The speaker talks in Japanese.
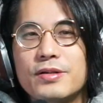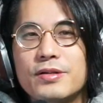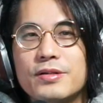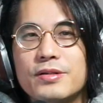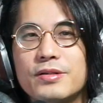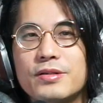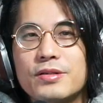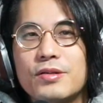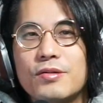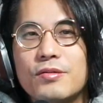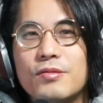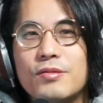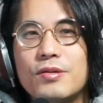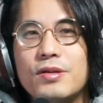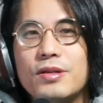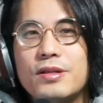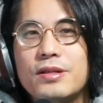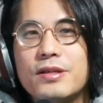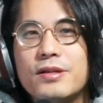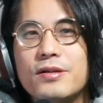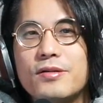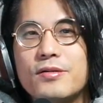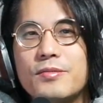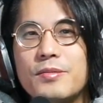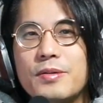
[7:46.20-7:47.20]
その意
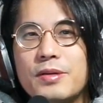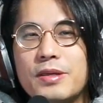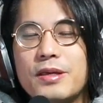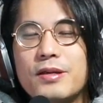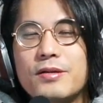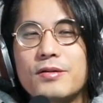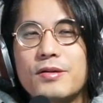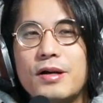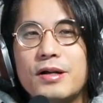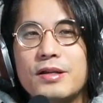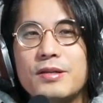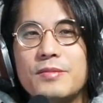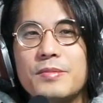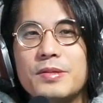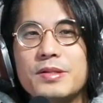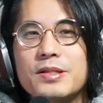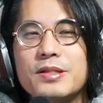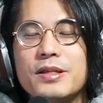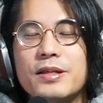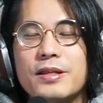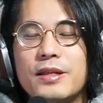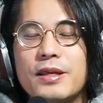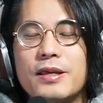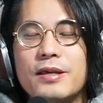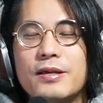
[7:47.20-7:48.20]
気込みは結構ありまし
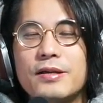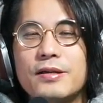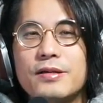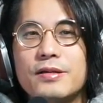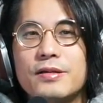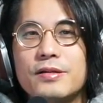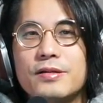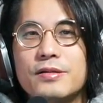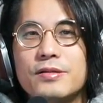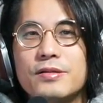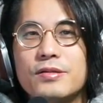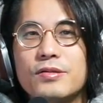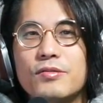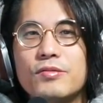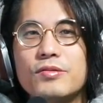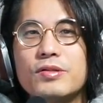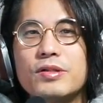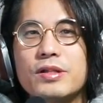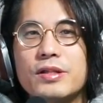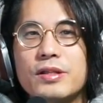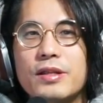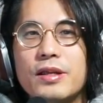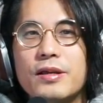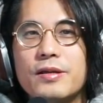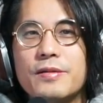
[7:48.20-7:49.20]
たね正
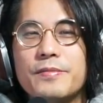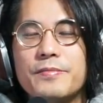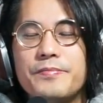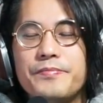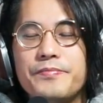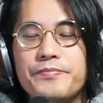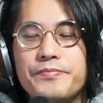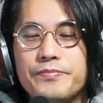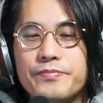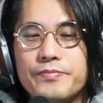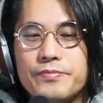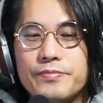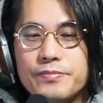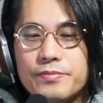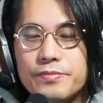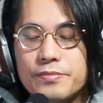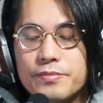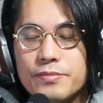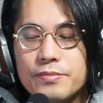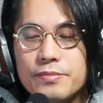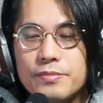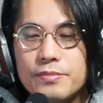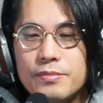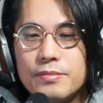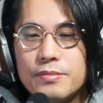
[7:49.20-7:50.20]
直ね
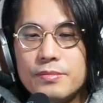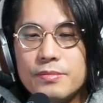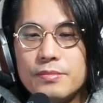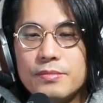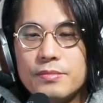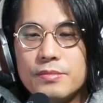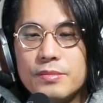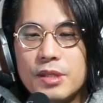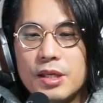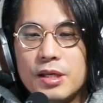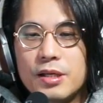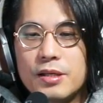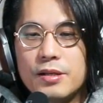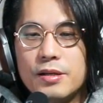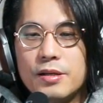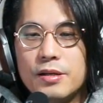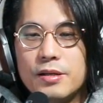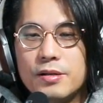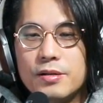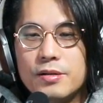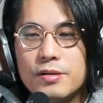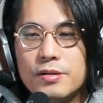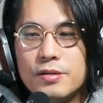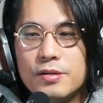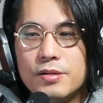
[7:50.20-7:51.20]
だから
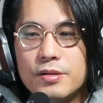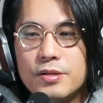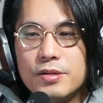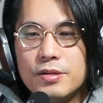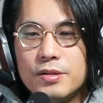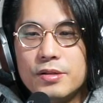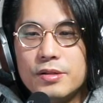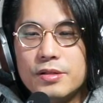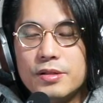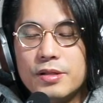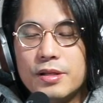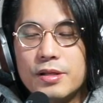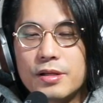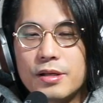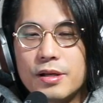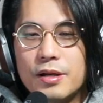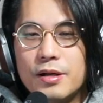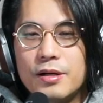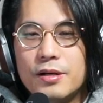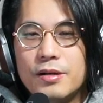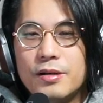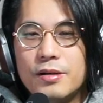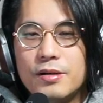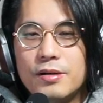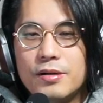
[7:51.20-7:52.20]
なんか
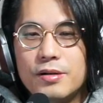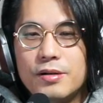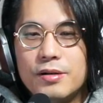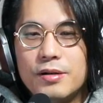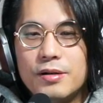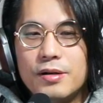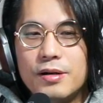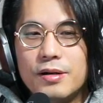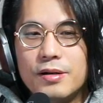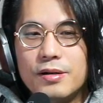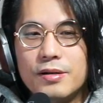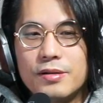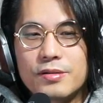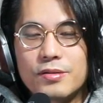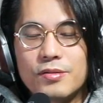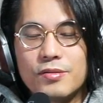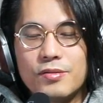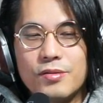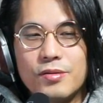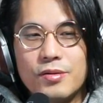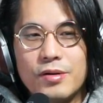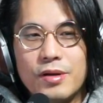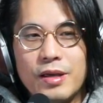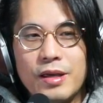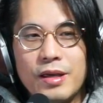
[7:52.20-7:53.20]

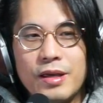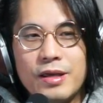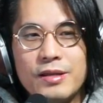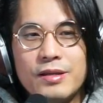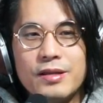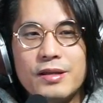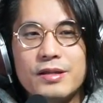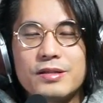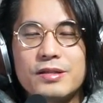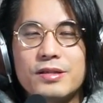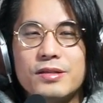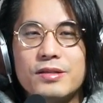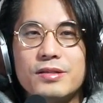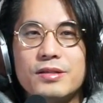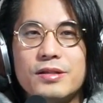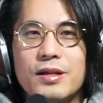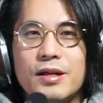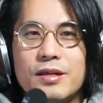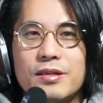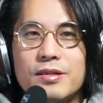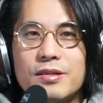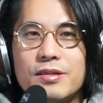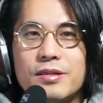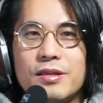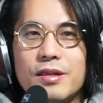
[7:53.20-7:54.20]
こう変なスイッチ
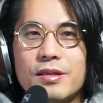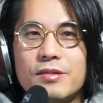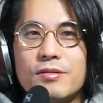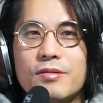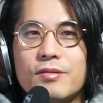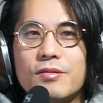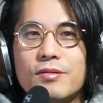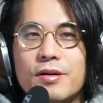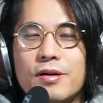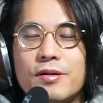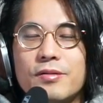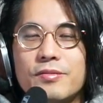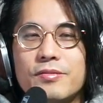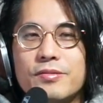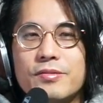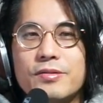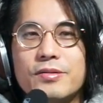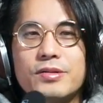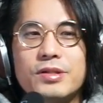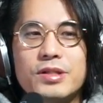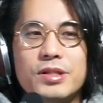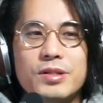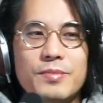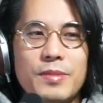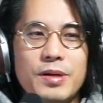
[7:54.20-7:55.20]
入ってたというか福
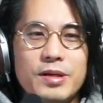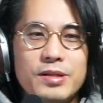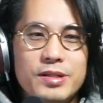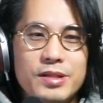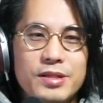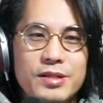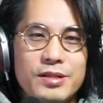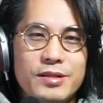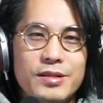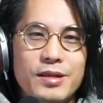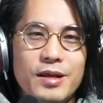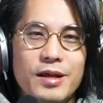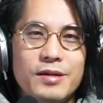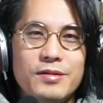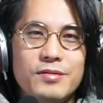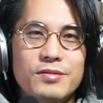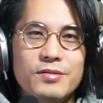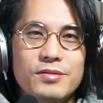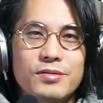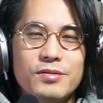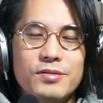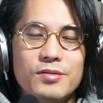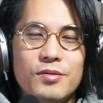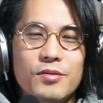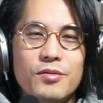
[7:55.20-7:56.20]
島人であ
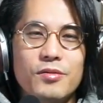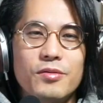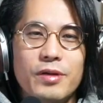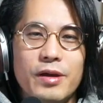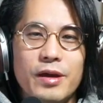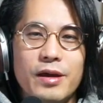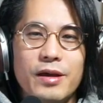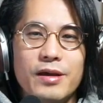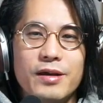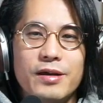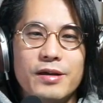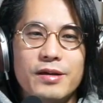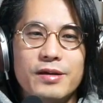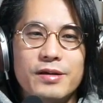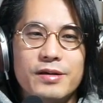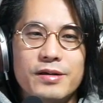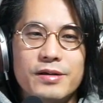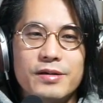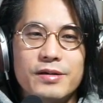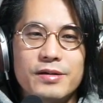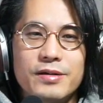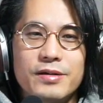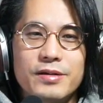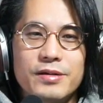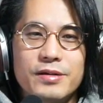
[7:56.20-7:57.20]
る俺
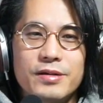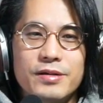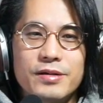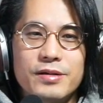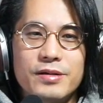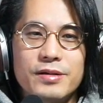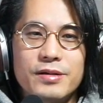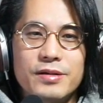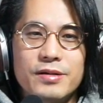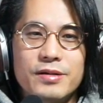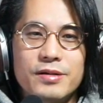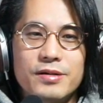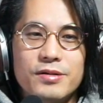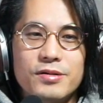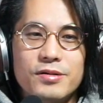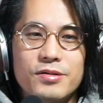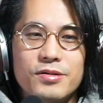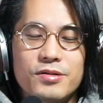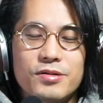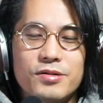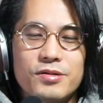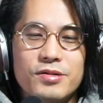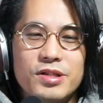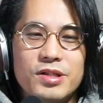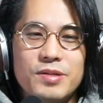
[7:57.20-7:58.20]

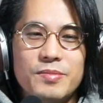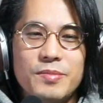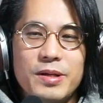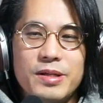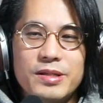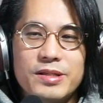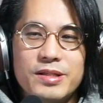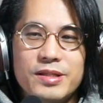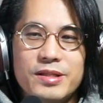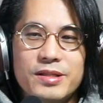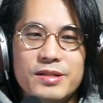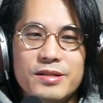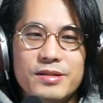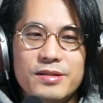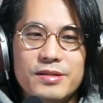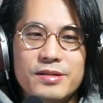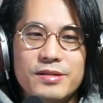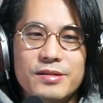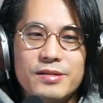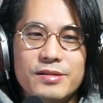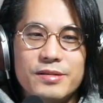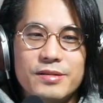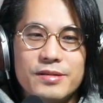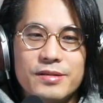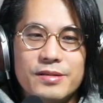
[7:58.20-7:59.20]
福島人
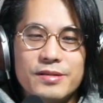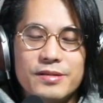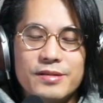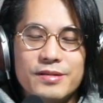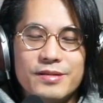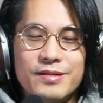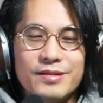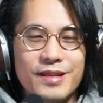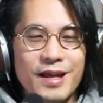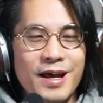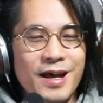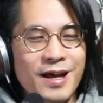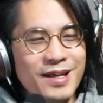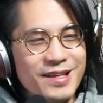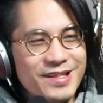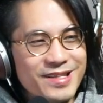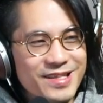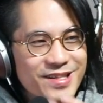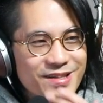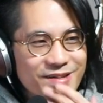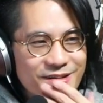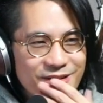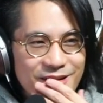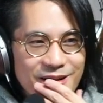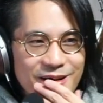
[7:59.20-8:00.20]
なんつ
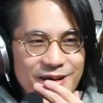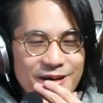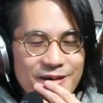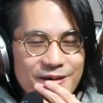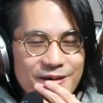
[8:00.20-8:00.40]
うのかな